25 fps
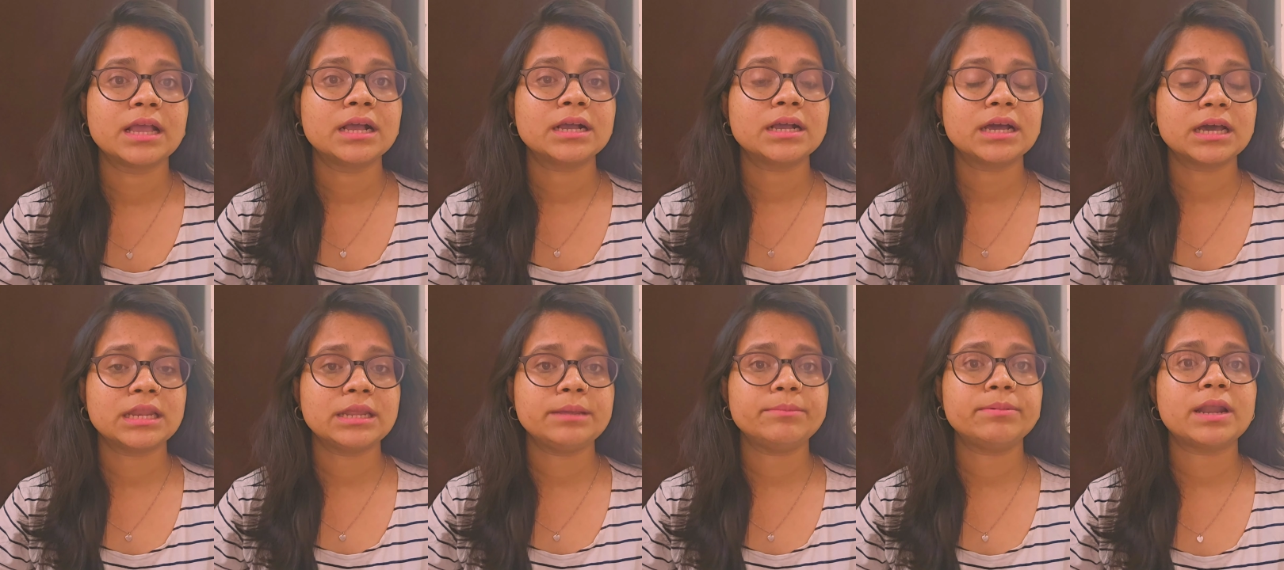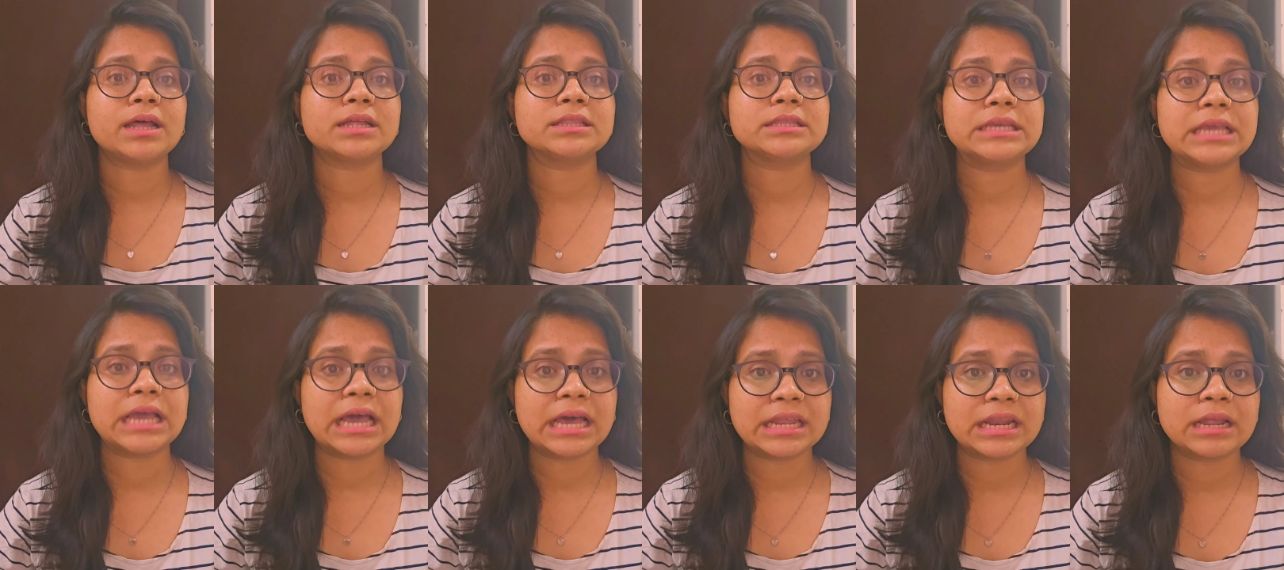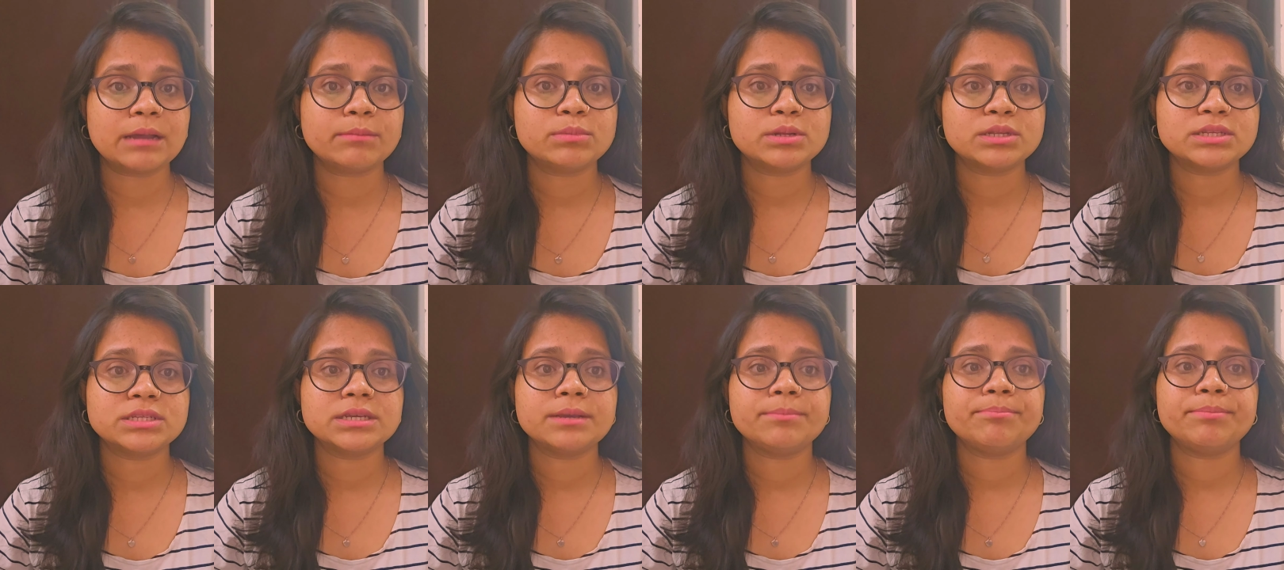करीब रात 11
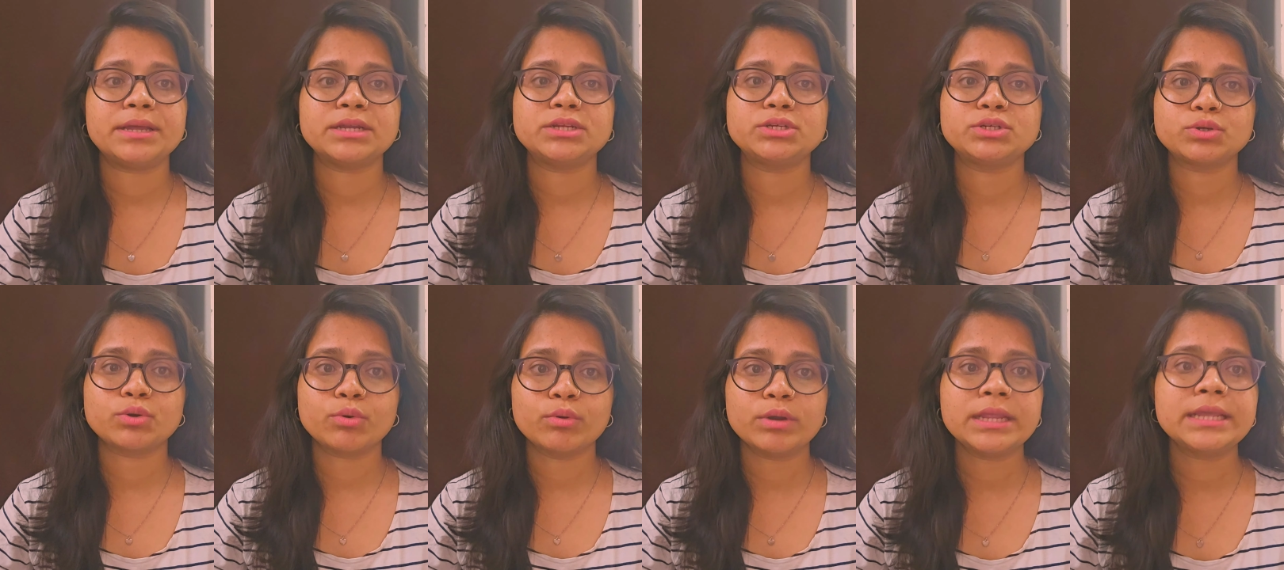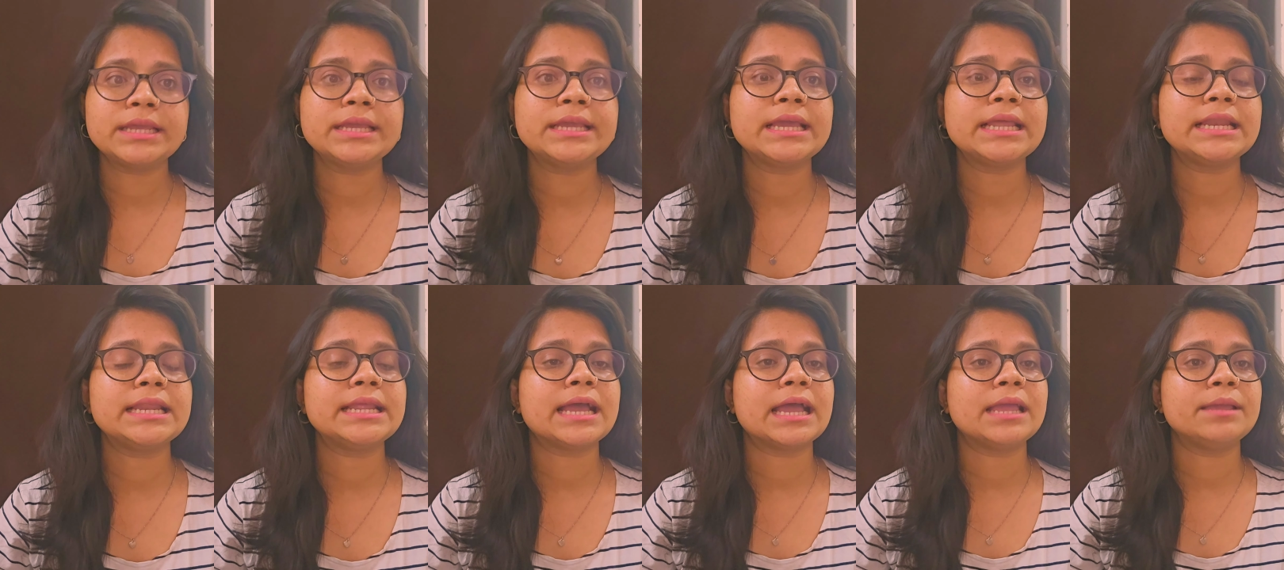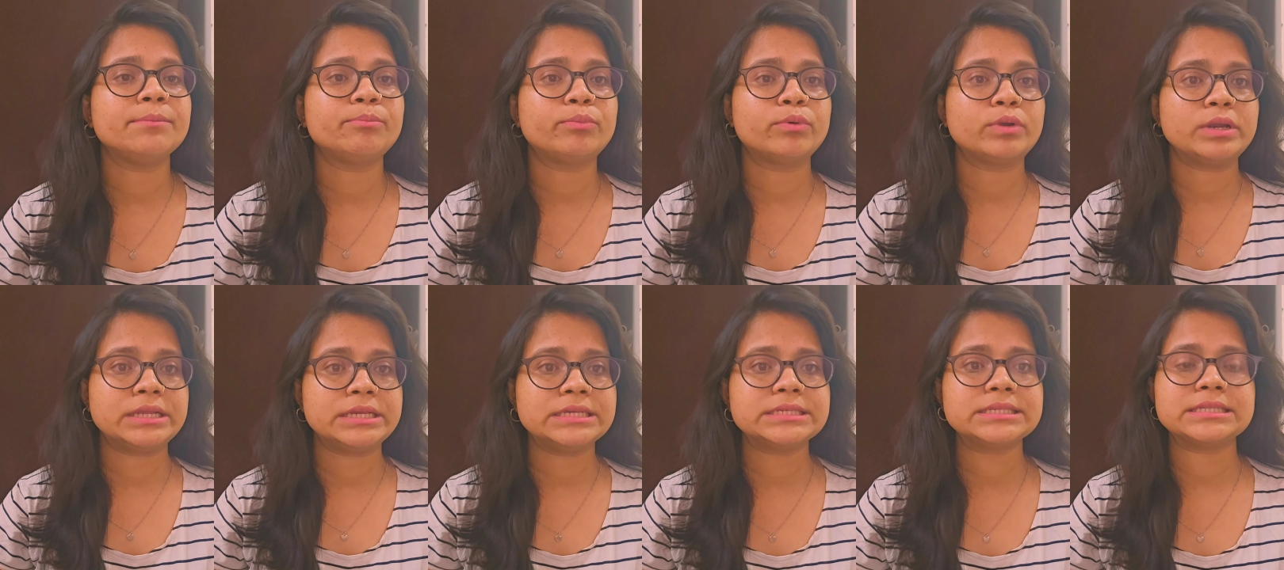बजे पेट्रोलिंग के लिए आई
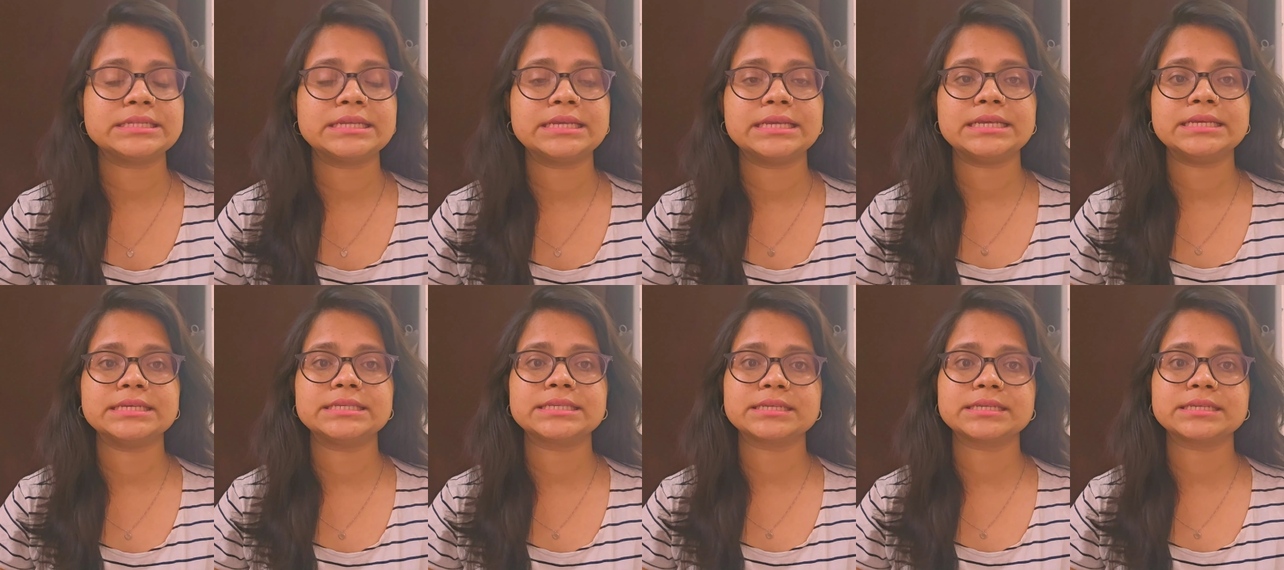पुलिस ने